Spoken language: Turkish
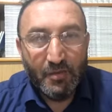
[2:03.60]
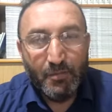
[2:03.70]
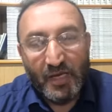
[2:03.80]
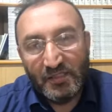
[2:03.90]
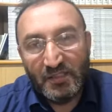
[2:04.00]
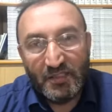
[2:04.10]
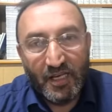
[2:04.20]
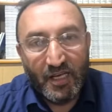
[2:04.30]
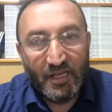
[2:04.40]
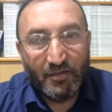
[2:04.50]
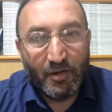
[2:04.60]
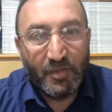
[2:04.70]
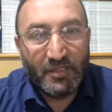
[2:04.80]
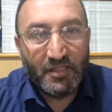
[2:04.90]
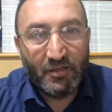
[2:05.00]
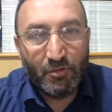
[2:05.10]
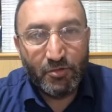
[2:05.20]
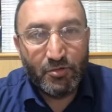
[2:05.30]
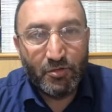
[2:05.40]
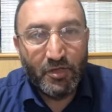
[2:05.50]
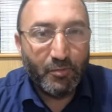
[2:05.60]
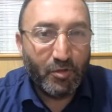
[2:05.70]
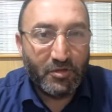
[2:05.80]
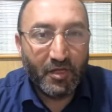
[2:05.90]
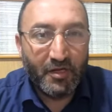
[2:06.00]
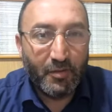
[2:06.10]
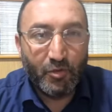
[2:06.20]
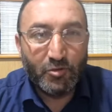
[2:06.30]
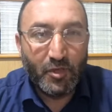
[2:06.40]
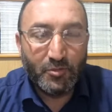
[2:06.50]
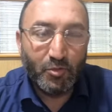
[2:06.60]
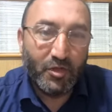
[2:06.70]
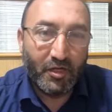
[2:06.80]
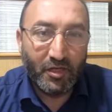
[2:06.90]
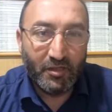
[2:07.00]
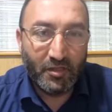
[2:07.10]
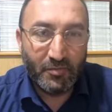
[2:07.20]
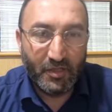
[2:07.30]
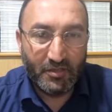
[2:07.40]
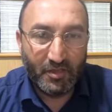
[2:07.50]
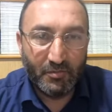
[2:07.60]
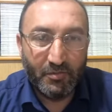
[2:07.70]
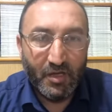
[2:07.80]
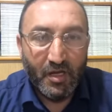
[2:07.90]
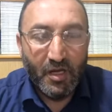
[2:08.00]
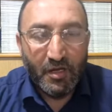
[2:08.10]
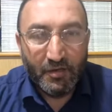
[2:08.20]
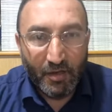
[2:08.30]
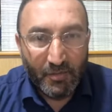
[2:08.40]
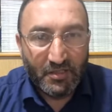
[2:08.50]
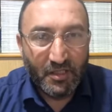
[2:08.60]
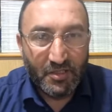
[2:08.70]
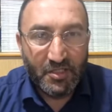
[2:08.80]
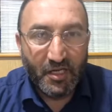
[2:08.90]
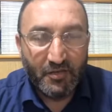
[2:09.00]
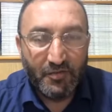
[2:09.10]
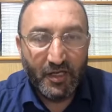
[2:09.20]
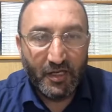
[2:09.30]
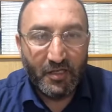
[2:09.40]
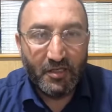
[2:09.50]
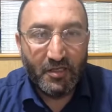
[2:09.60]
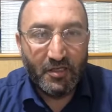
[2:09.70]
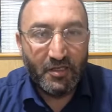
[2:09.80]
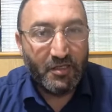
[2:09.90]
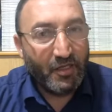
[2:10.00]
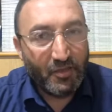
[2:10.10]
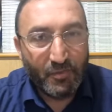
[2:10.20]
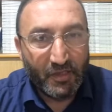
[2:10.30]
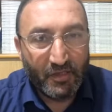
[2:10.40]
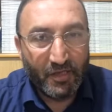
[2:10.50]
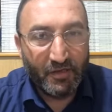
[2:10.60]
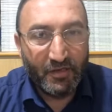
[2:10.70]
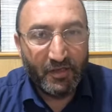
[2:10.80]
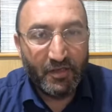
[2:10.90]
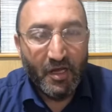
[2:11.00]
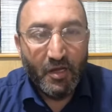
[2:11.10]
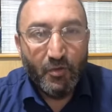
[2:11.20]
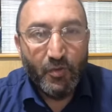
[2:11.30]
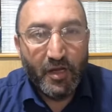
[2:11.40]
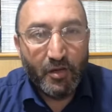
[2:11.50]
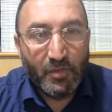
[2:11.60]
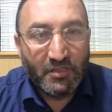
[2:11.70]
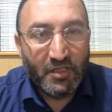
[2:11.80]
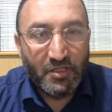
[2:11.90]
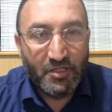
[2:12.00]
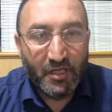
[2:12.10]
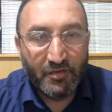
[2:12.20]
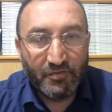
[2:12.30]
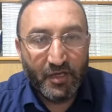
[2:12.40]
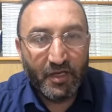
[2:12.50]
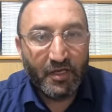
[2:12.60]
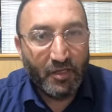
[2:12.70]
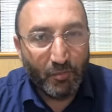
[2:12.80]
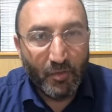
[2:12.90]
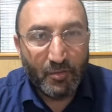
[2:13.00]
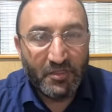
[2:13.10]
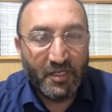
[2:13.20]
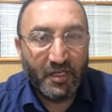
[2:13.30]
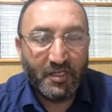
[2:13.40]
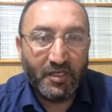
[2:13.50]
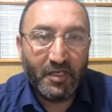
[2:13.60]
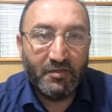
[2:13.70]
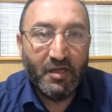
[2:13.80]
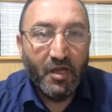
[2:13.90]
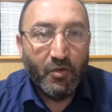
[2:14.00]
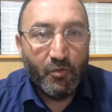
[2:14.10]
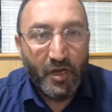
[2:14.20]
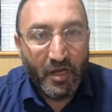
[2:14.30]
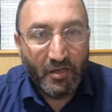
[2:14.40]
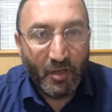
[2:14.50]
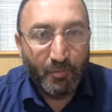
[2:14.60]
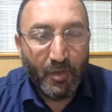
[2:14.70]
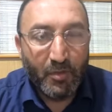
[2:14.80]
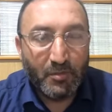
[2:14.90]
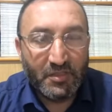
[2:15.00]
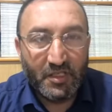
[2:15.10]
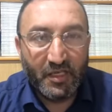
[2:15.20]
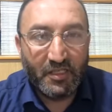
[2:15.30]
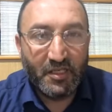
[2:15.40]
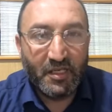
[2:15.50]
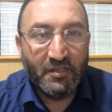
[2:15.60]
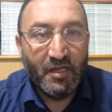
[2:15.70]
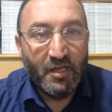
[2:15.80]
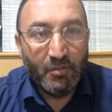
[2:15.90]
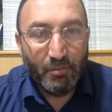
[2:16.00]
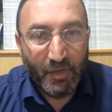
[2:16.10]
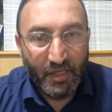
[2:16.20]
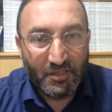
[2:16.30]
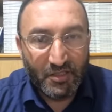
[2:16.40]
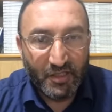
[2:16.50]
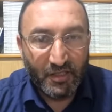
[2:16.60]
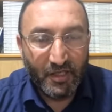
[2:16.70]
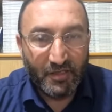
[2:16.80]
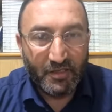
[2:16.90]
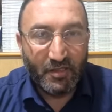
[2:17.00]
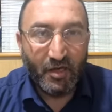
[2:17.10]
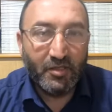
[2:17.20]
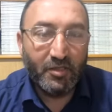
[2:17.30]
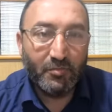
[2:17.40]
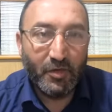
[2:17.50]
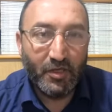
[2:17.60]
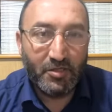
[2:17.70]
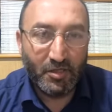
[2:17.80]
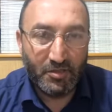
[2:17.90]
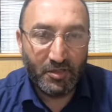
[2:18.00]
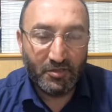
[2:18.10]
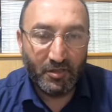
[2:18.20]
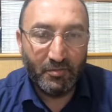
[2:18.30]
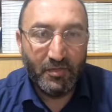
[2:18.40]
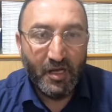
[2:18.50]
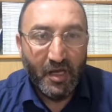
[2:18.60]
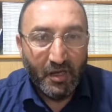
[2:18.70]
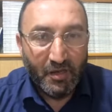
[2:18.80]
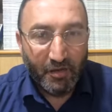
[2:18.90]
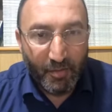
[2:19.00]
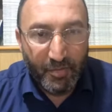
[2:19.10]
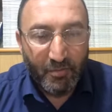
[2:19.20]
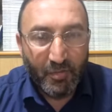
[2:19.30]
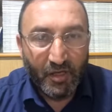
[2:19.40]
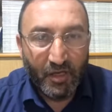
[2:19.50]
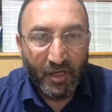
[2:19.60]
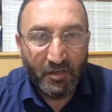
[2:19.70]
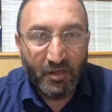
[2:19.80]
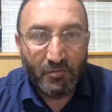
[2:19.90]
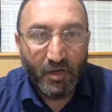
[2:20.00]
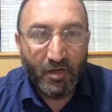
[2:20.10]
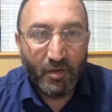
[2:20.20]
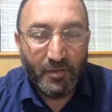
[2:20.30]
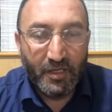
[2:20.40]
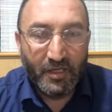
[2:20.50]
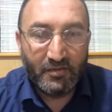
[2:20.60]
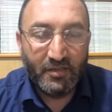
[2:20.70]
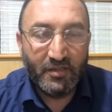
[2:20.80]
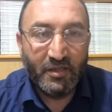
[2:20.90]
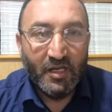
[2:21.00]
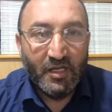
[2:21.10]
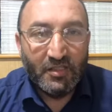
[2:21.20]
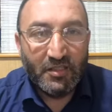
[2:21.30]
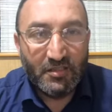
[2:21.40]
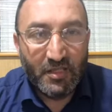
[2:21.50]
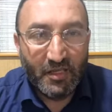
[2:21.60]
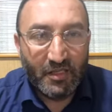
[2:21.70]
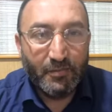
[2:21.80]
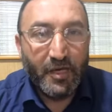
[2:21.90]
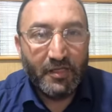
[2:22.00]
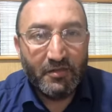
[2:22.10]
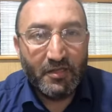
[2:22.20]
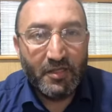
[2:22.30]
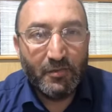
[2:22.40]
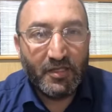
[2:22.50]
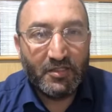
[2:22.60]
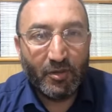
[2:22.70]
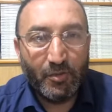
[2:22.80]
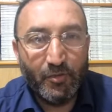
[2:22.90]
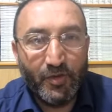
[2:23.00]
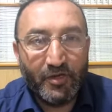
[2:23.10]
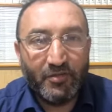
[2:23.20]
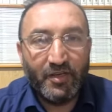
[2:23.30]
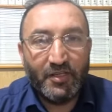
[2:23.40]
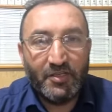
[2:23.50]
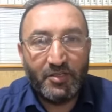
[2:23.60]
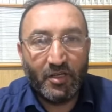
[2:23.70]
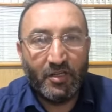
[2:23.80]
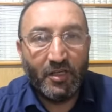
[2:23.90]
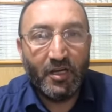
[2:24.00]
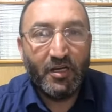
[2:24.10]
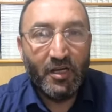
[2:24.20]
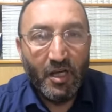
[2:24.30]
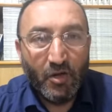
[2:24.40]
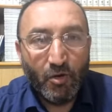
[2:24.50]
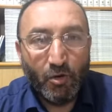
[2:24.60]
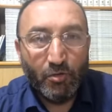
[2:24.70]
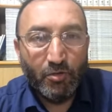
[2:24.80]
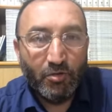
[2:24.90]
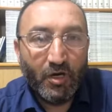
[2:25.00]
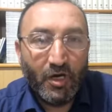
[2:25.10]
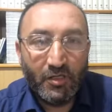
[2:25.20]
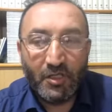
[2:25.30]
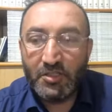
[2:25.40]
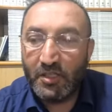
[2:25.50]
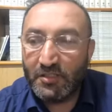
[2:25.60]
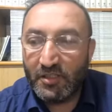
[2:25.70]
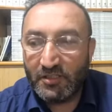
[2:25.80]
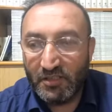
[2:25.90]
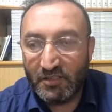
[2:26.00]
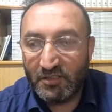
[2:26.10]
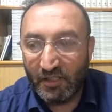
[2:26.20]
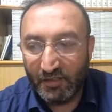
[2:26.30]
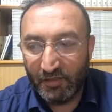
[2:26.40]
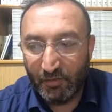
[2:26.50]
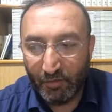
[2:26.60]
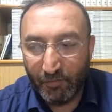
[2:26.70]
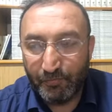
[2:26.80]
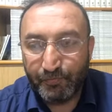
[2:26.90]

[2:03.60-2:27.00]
Ben size Ramazan orucunu ne bozar ne bozmaz bunları anlatmayacağım. Ramazan-ı Şerif ile ilgili hikmetlerini ve Ramazan-ı Şerif'te yapmamız gereken veya yapmamamız gereken bazı şeyleri anlatmaya çalışacağım. Rabbim bana anlatma kabiliyeti, sizlere de beni dinleme sabrı verirse inşallah konu anlaşılacaktır zannediyorum.